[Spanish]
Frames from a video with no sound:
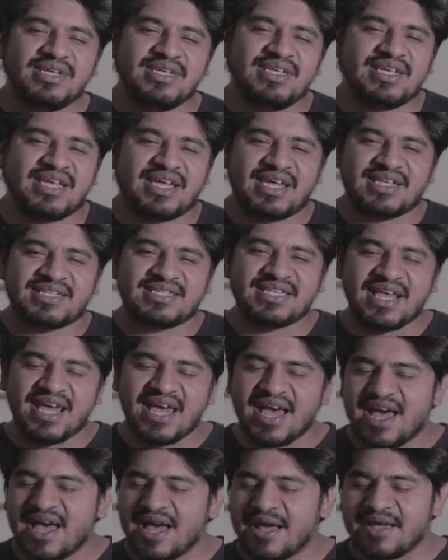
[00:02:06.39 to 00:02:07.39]
y que
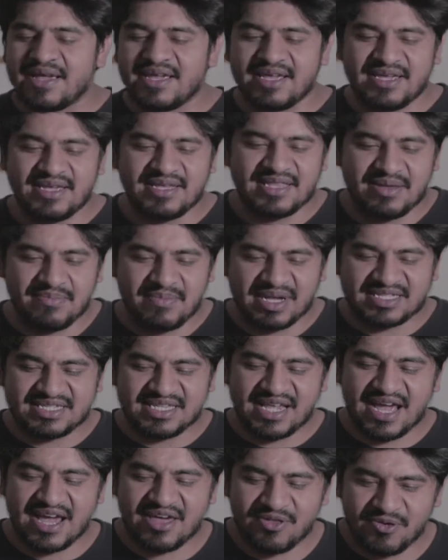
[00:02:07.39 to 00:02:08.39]
sea
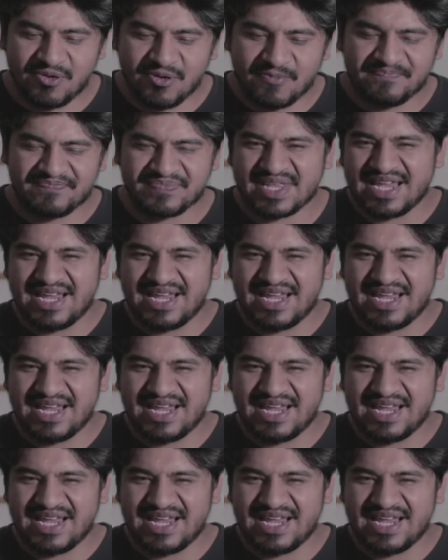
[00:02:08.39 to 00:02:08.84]
demasiado